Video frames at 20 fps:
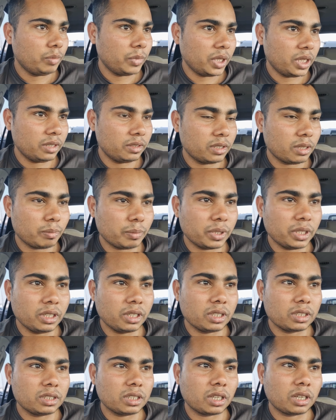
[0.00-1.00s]
मेरे सपने
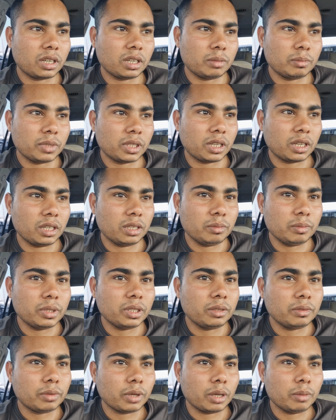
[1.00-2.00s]
के चक्कर में कहीं
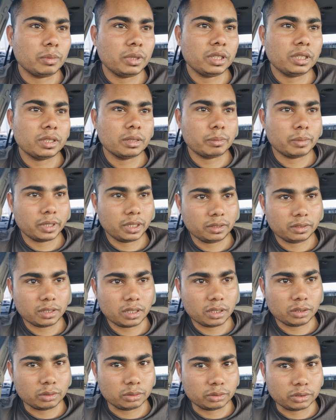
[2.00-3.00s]
मेरी फैमिली ना
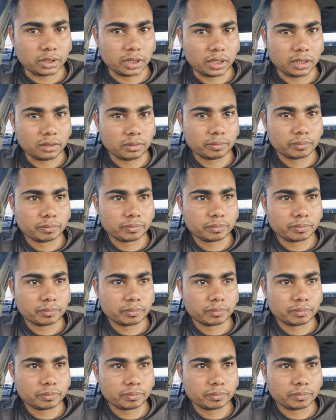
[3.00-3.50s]
परेशान हो जाए